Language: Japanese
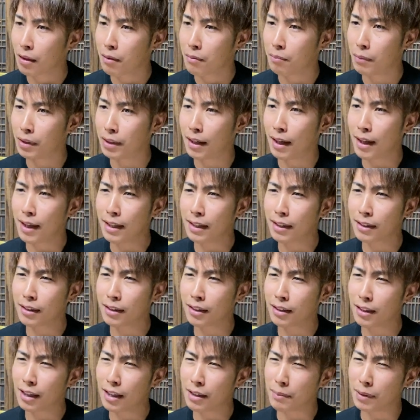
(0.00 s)
まあ大
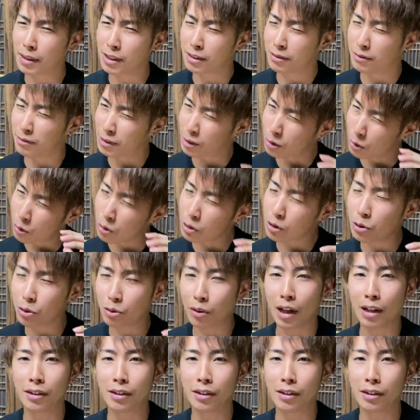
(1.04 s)
体、まあ、ちょこちょこ